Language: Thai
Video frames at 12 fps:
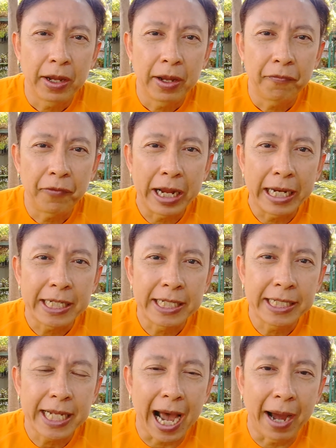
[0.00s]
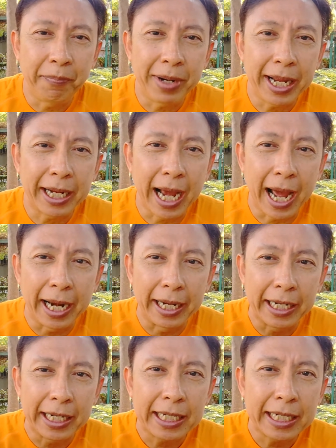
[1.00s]
เฟสสามในการ
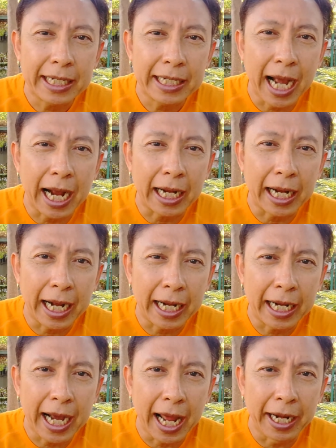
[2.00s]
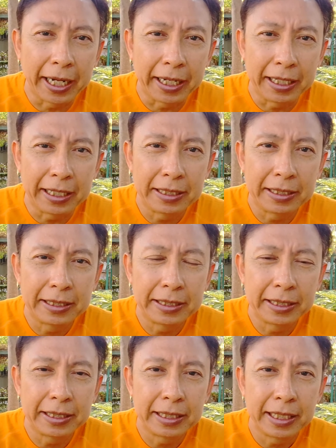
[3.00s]
กักกัน
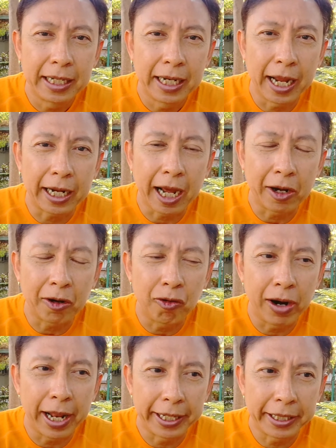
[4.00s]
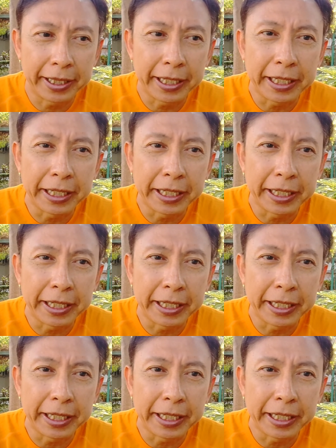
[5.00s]
ในการควอลันตี